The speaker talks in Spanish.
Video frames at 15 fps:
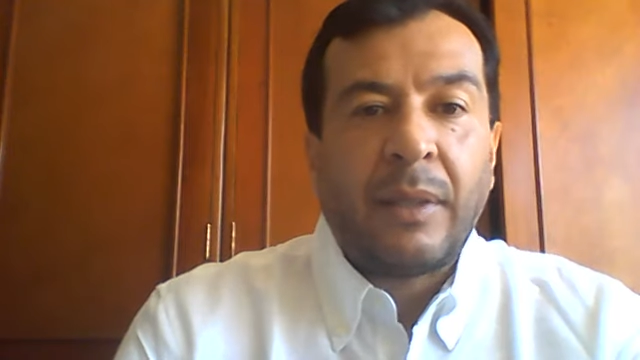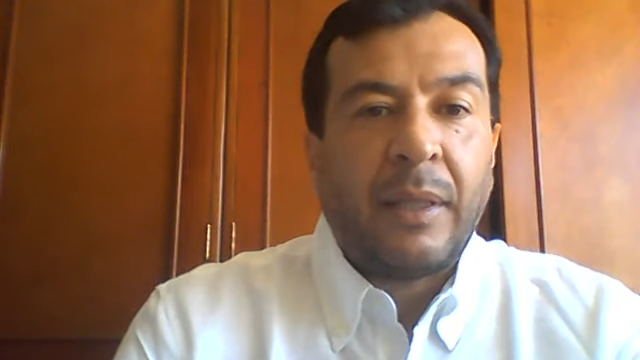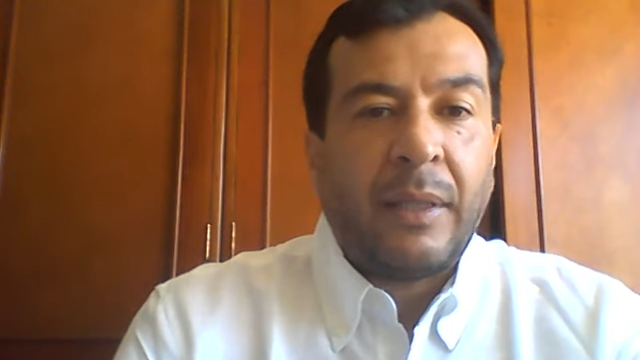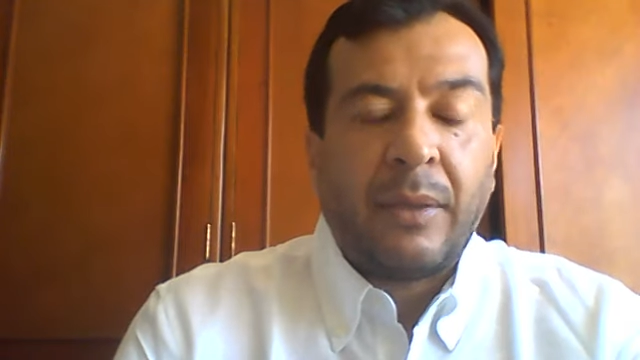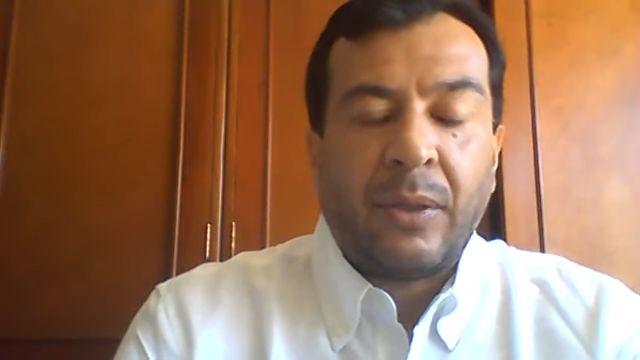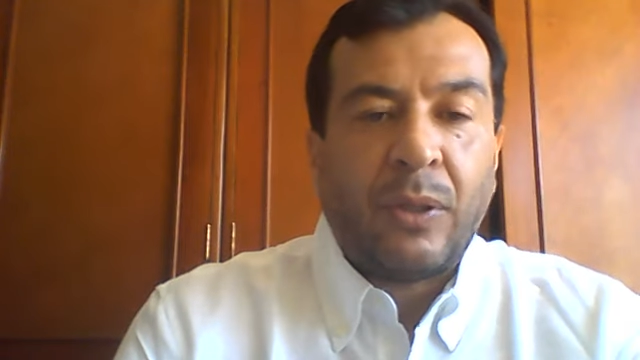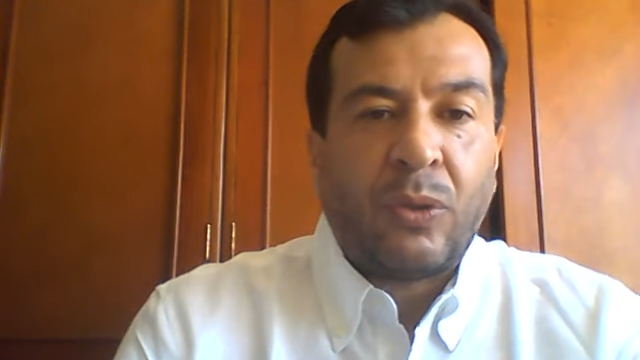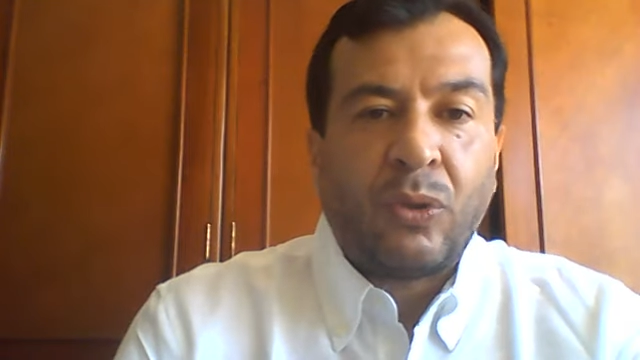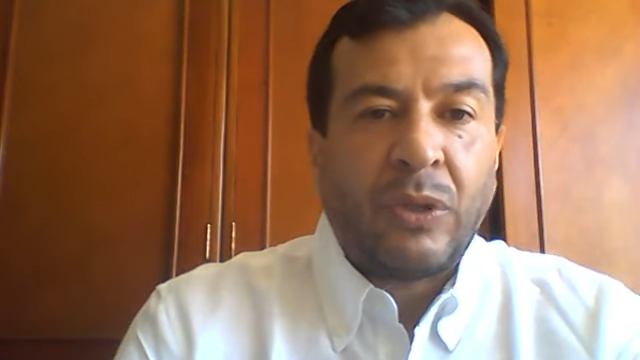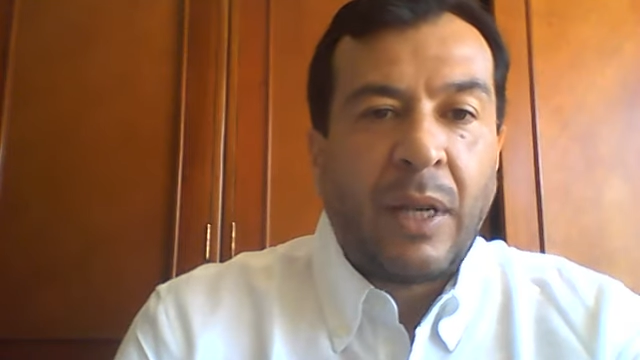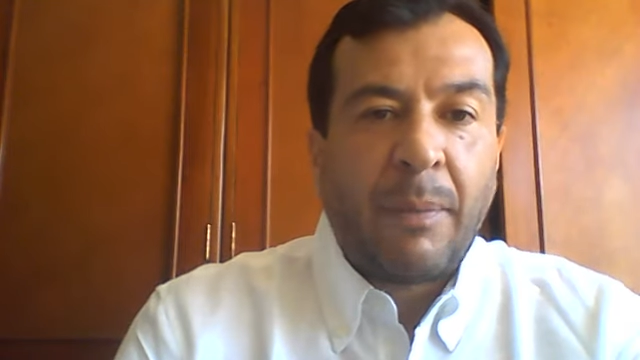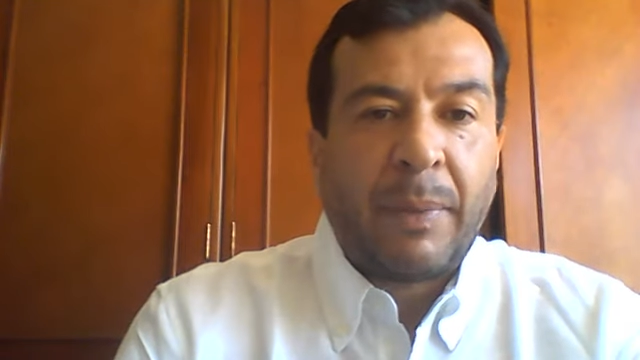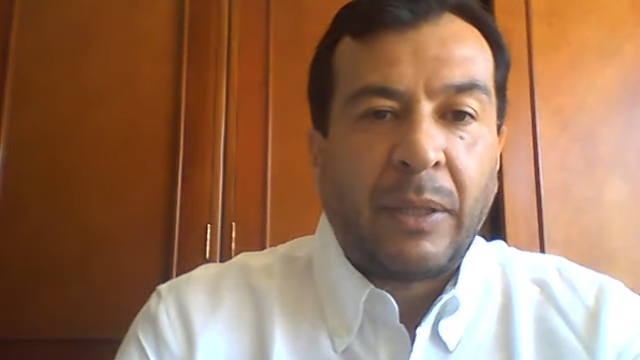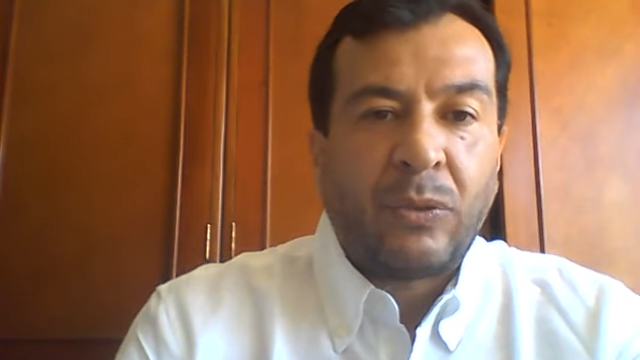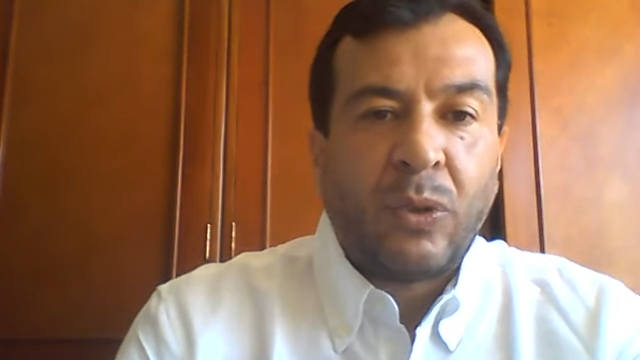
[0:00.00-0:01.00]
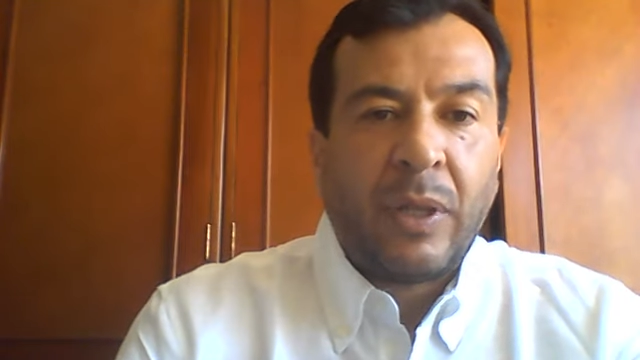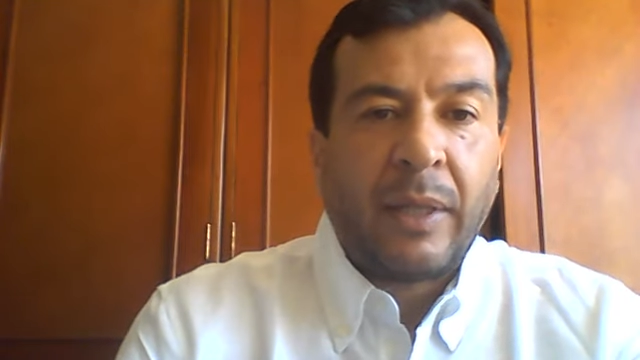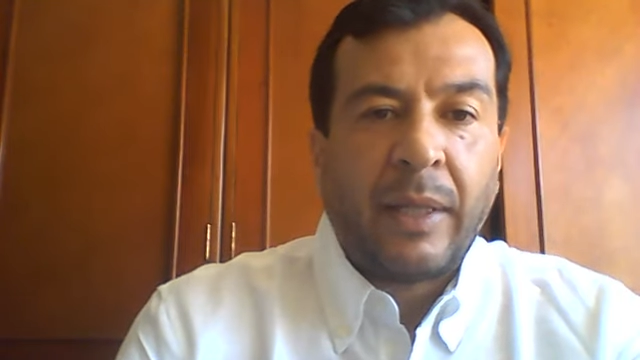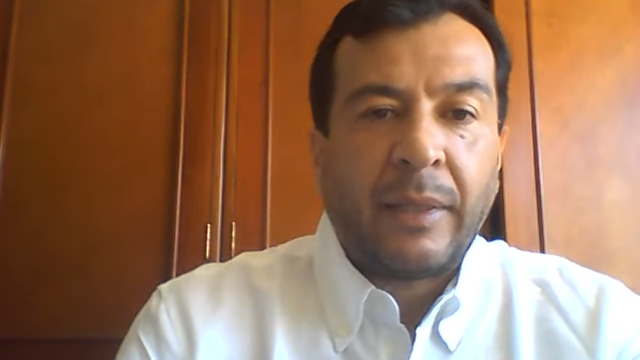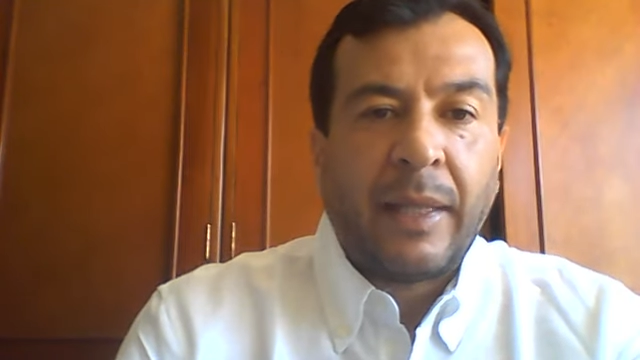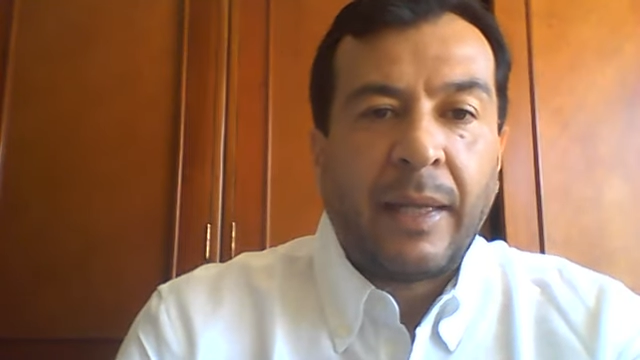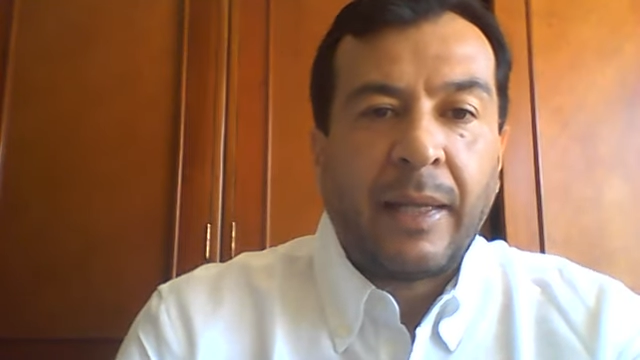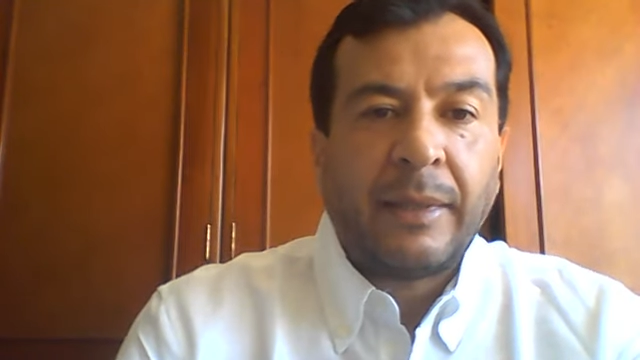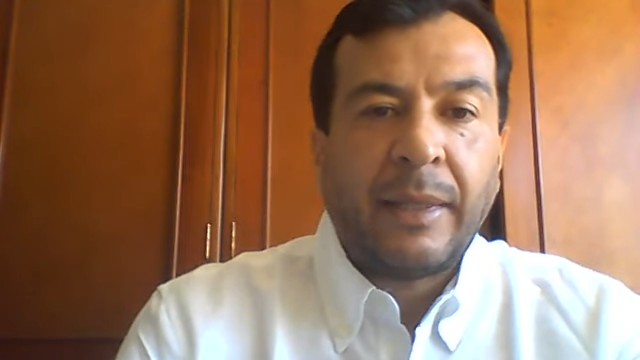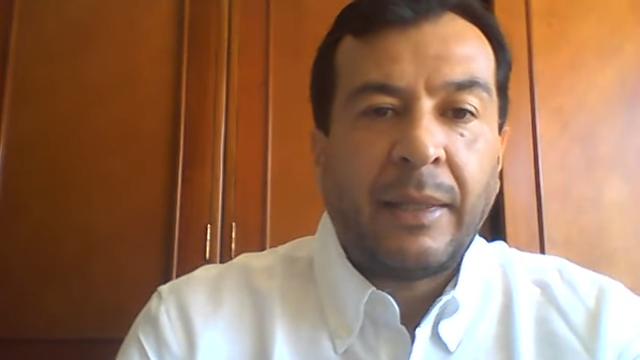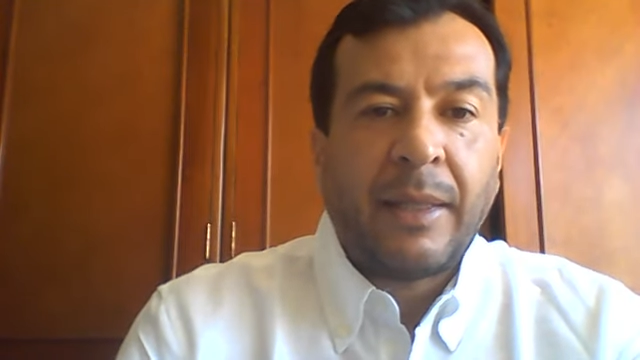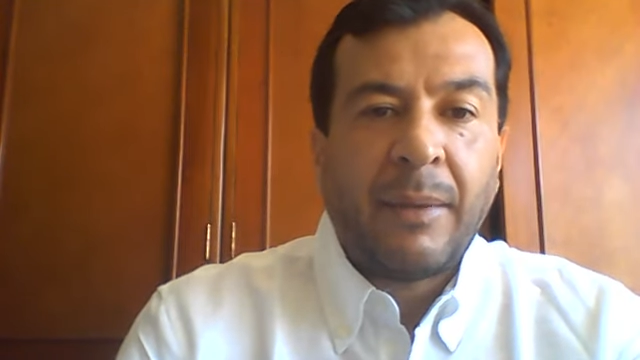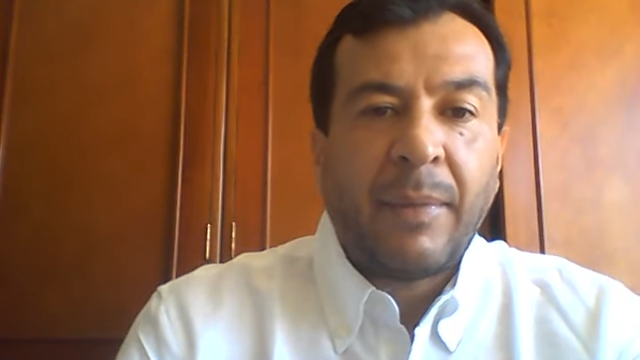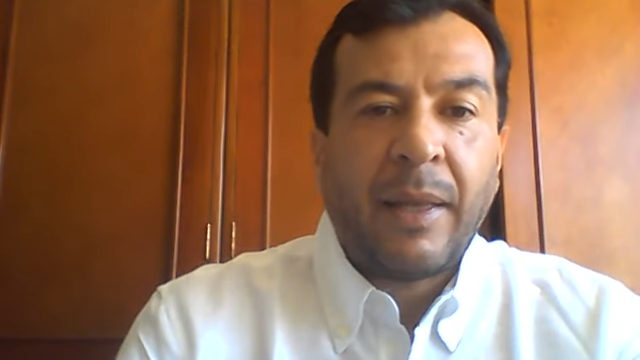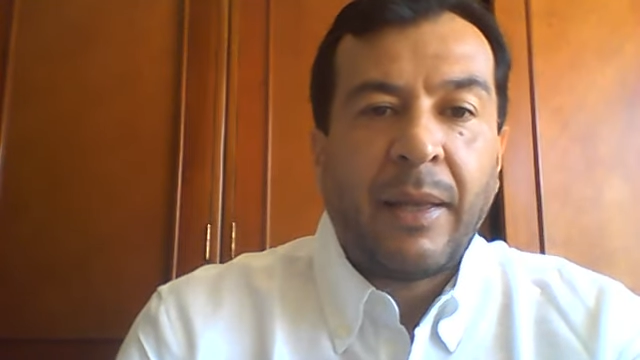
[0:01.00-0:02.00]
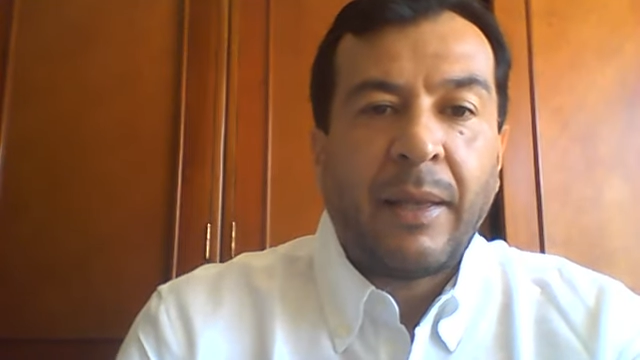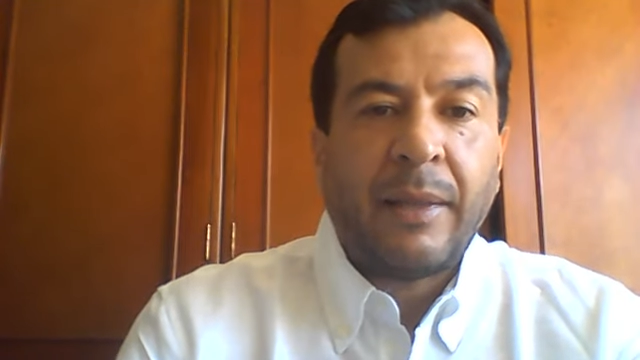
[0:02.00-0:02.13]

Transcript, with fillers: entonces la persona que tenga ese tema